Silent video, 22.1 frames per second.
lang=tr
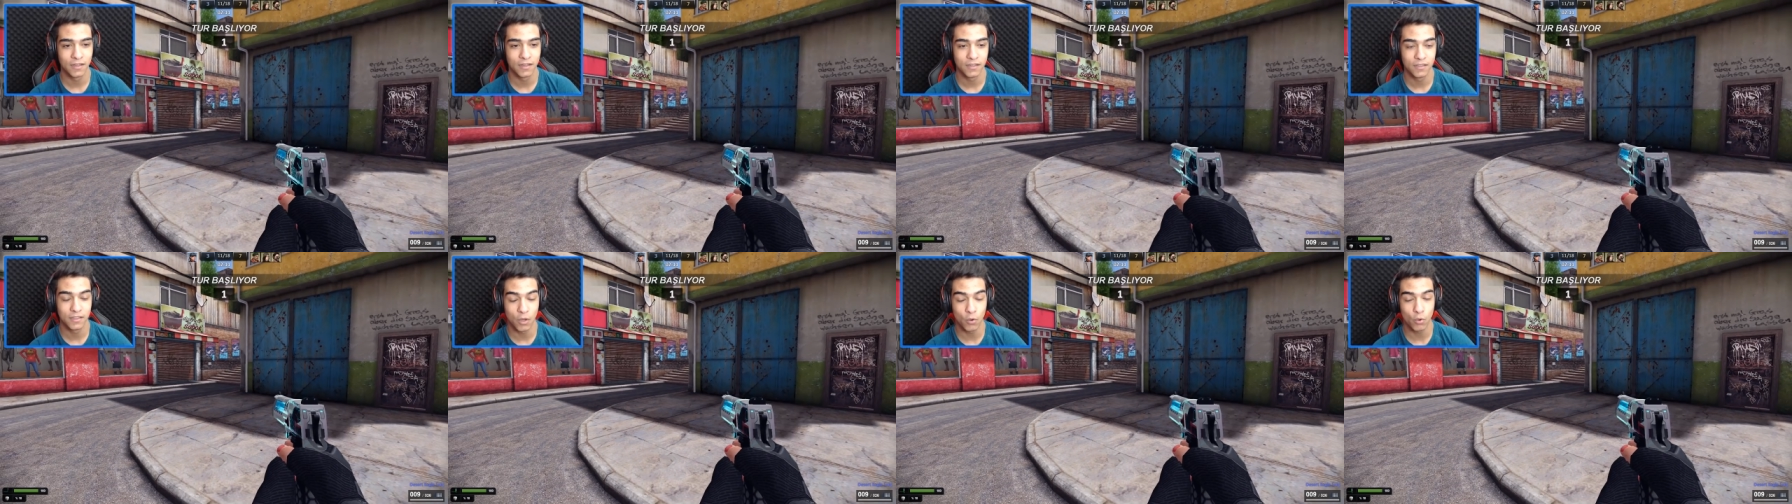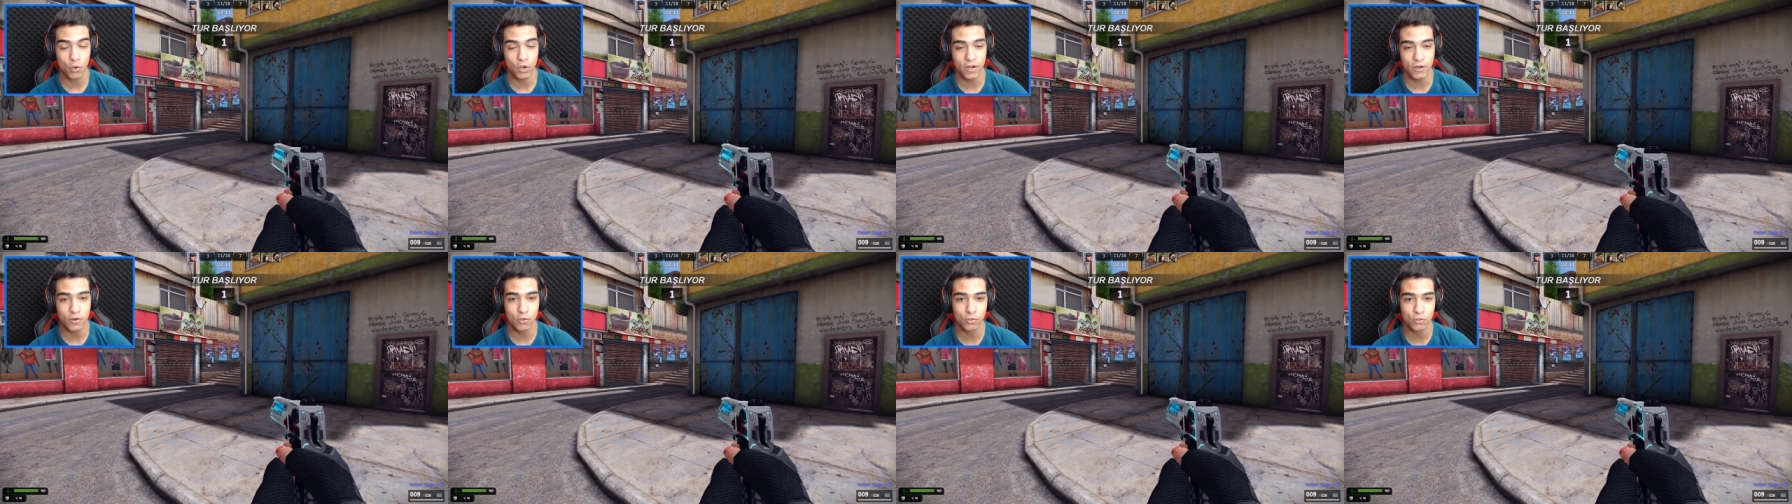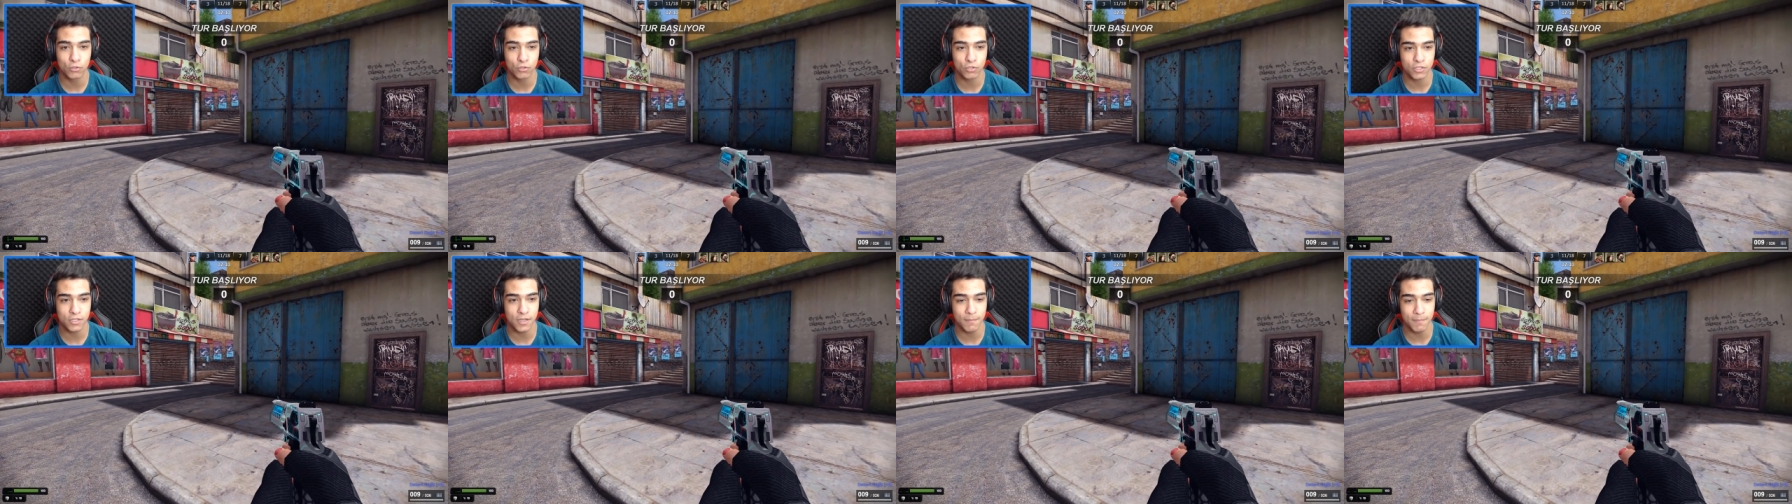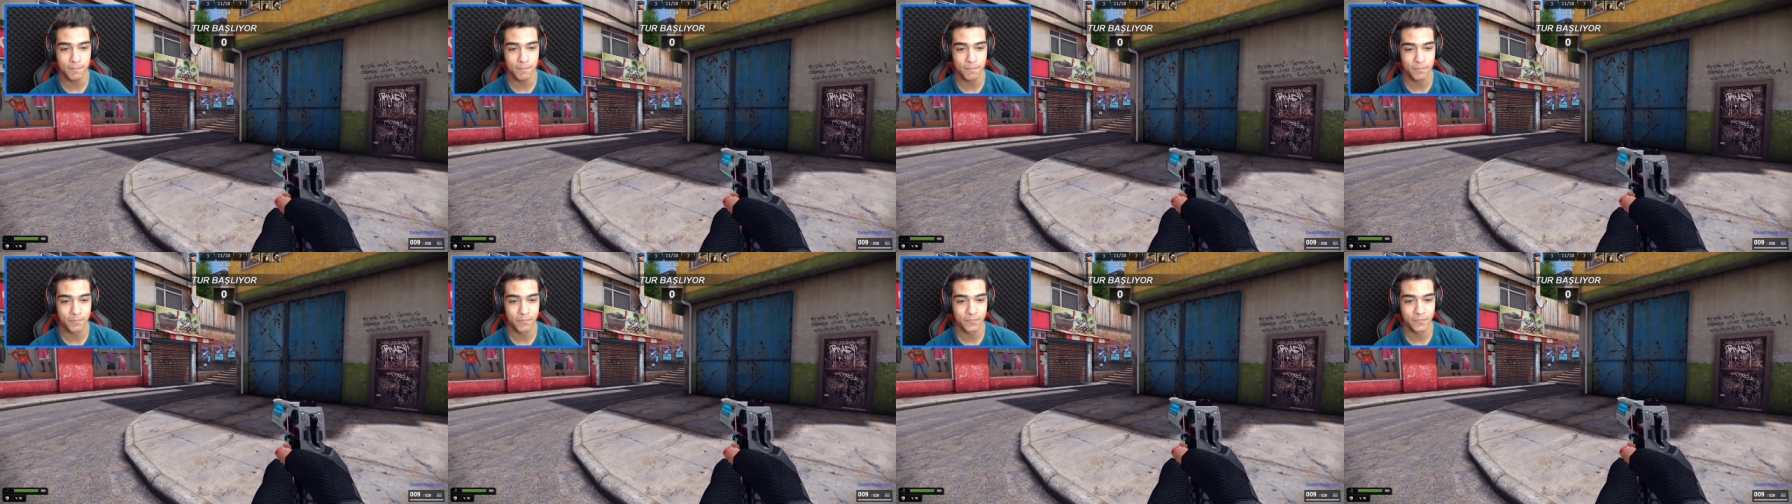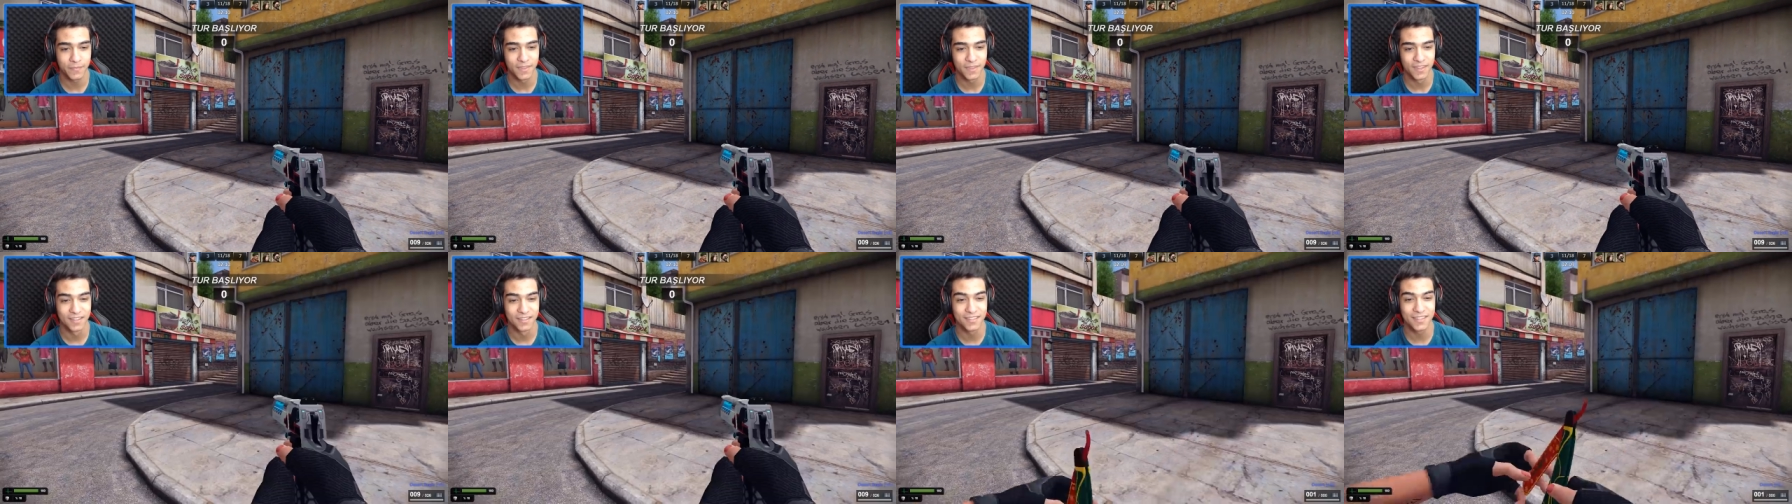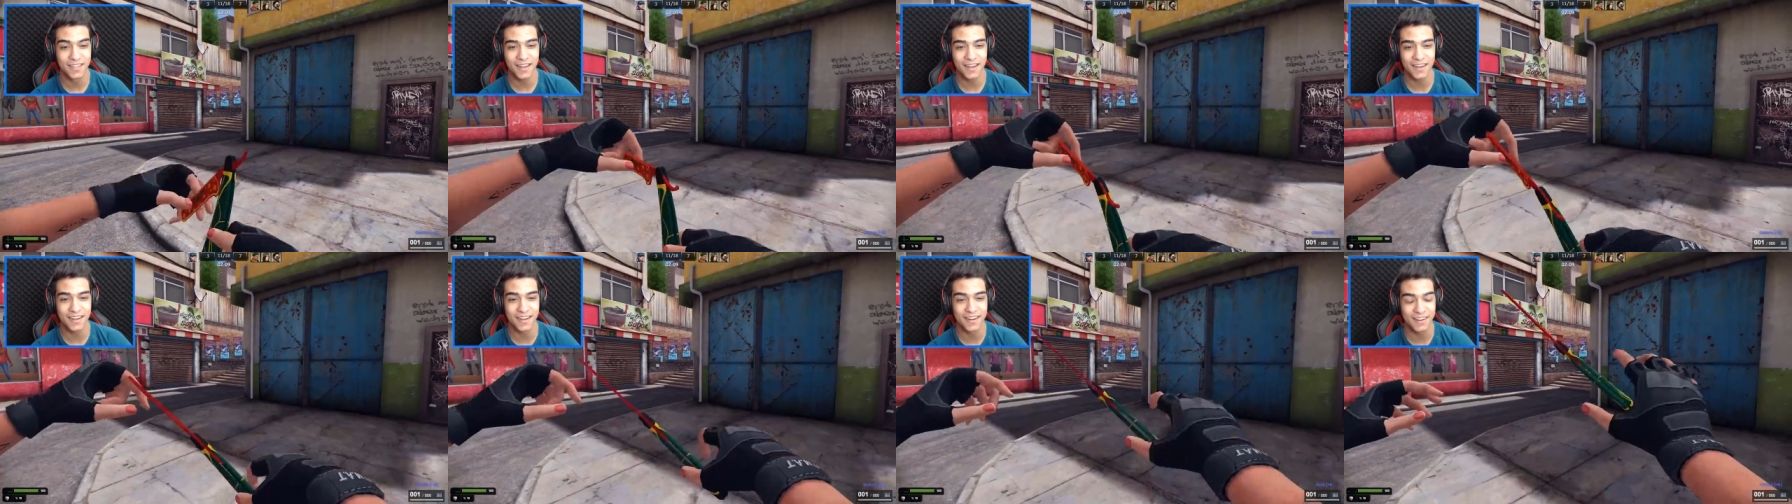Lauren'i öldürsem
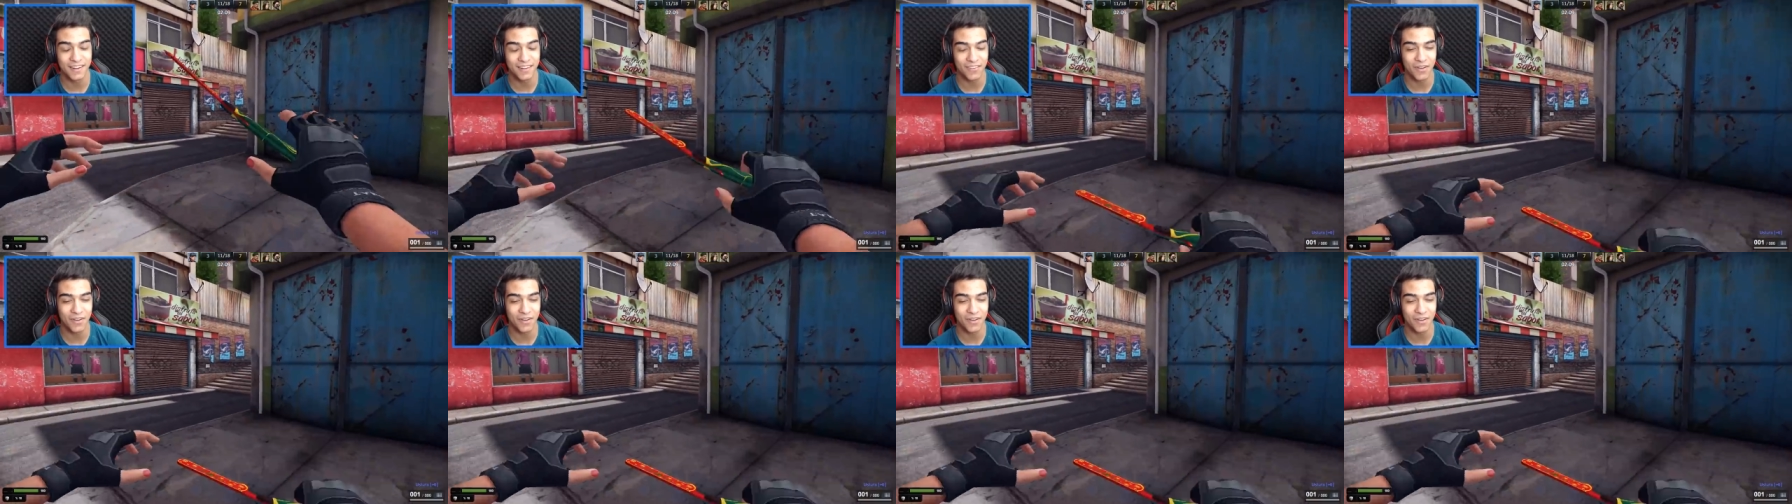diğerlerine